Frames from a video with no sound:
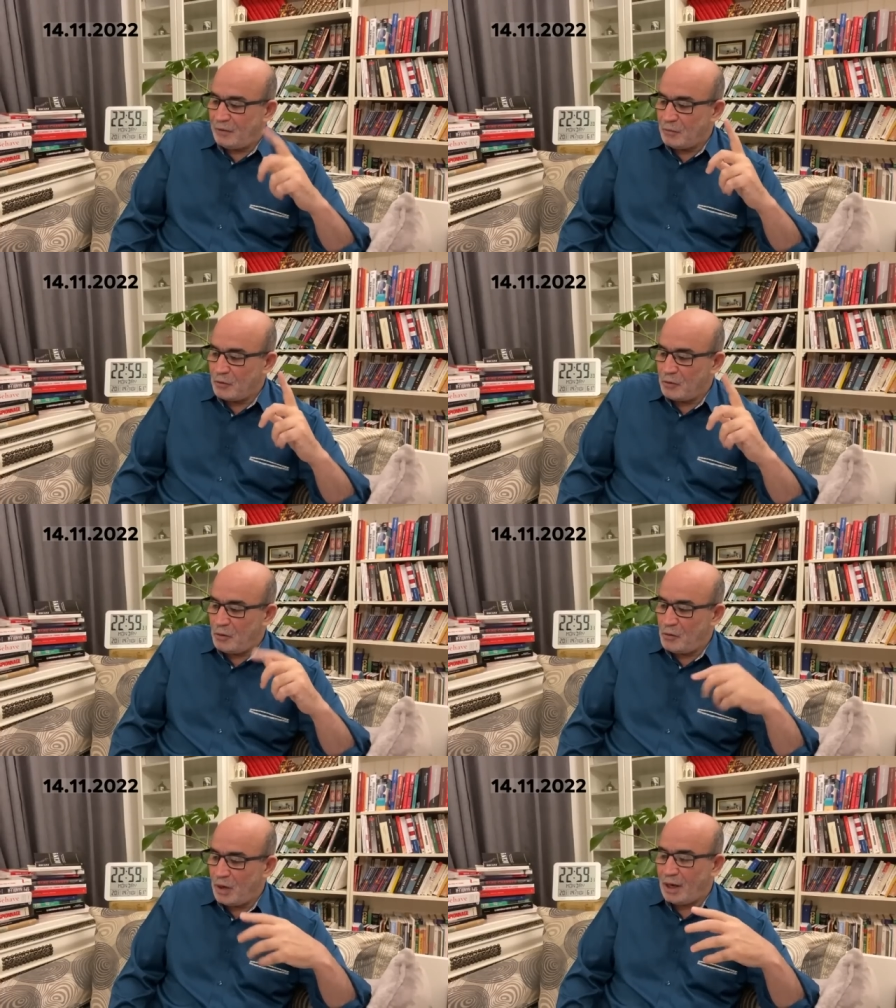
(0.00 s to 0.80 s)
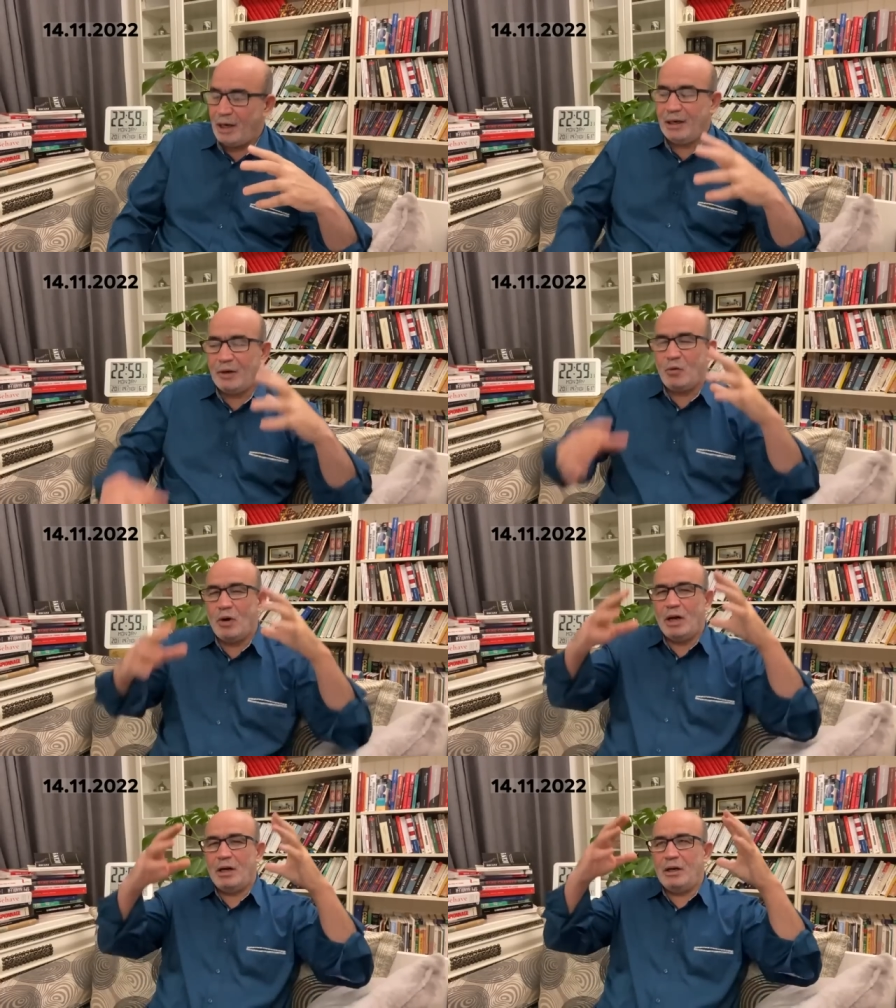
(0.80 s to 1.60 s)
الموضوع هو قال لك
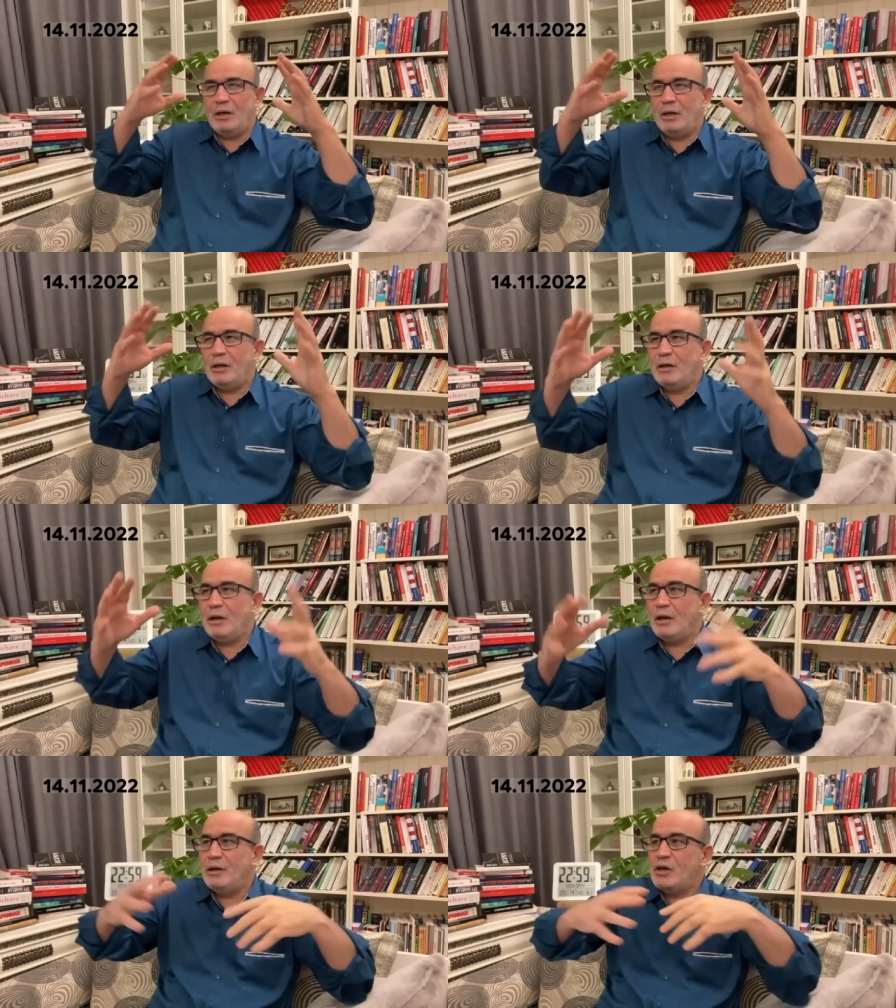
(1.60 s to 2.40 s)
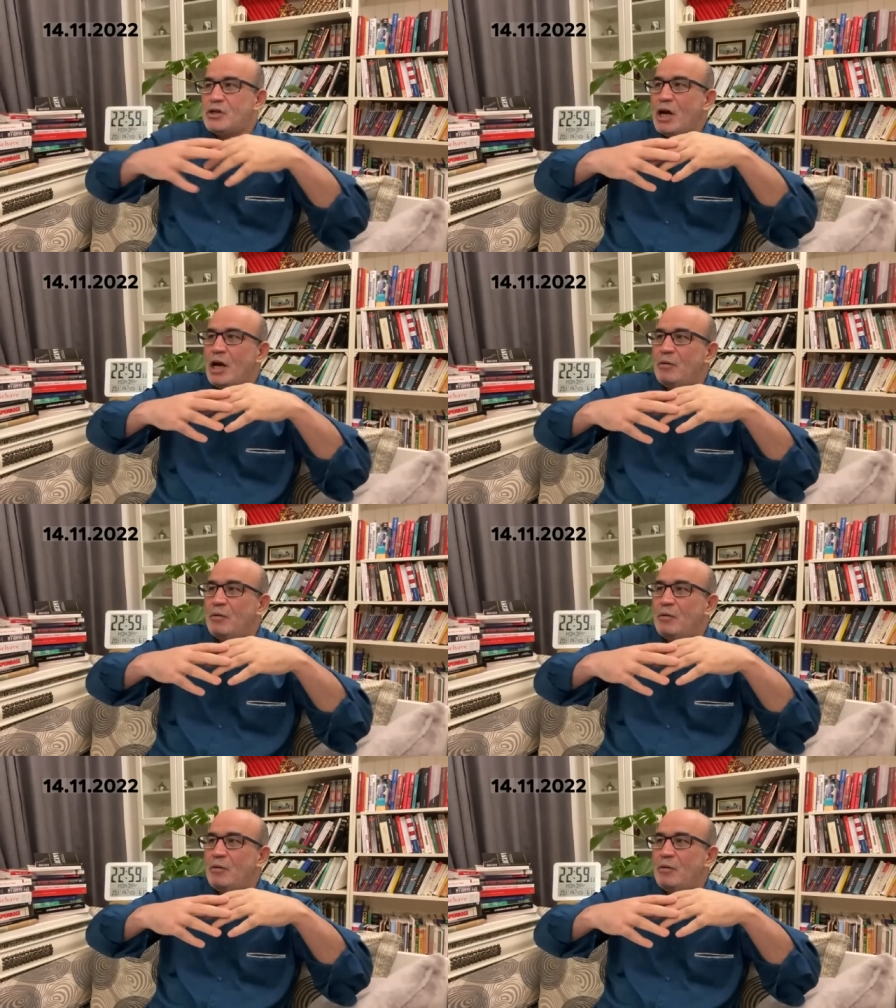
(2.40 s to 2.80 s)
والنجاح